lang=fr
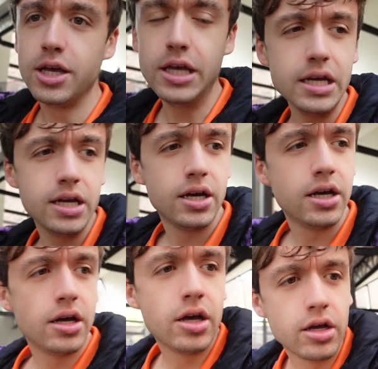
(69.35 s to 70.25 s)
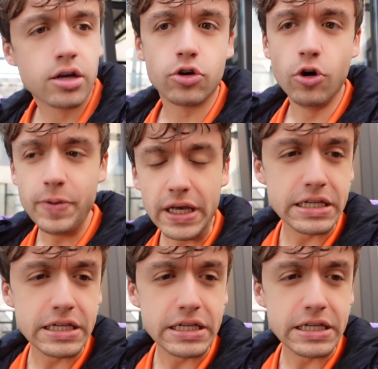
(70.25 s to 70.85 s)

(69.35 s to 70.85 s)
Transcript: Et eh, grand-père,